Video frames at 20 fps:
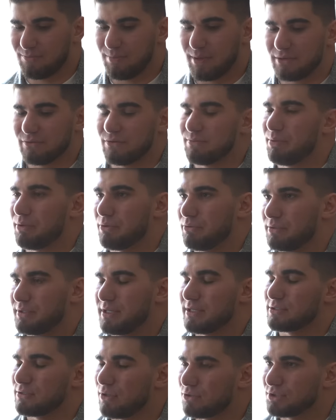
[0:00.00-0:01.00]
в первый период
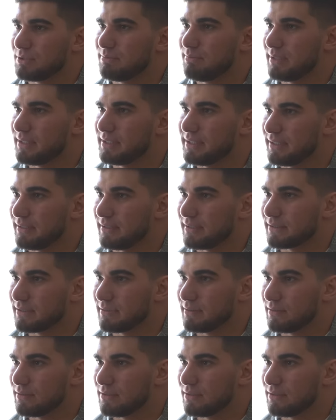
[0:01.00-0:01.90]
тебе сложно было делать.